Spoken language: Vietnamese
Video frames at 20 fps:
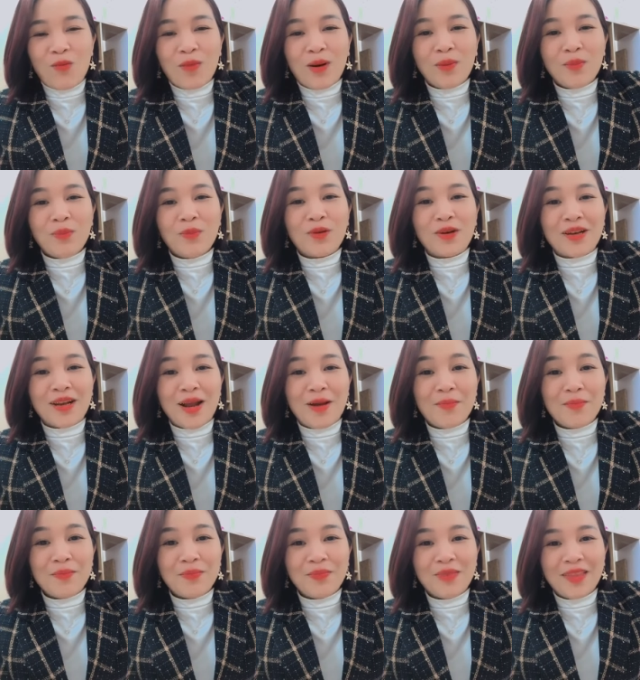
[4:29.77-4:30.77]
mong một
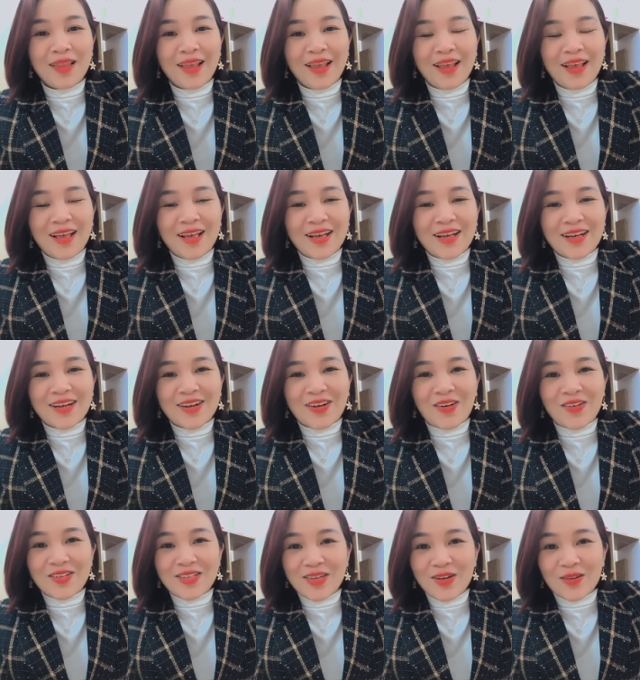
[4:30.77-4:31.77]
năm
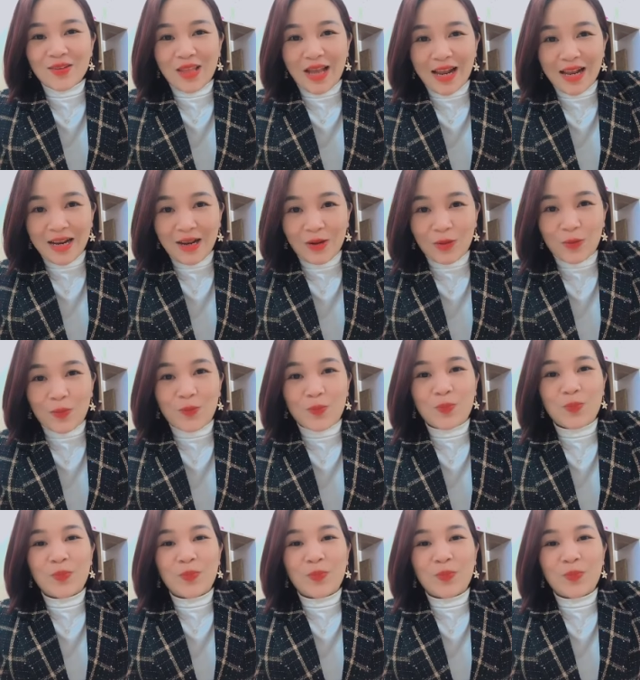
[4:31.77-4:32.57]
có nhiều tài lộc.